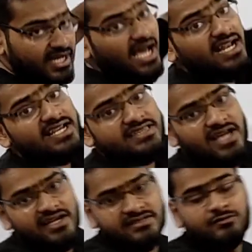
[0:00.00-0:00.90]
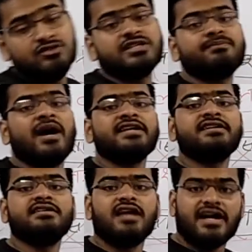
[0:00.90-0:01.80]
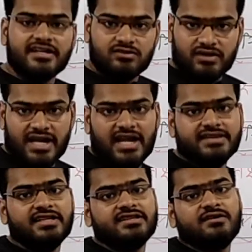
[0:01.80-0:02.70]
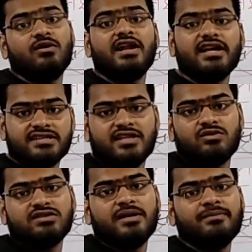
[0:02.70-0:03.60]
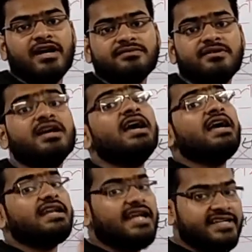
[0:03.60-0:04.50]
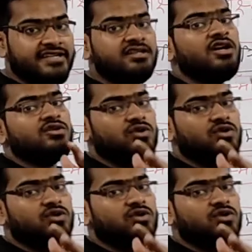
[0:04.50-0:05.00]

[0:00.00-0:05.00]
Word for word: में अलग था समुद्री पारी नागरिक जो कहलाते थे वो अलग था 2005 में लेकिन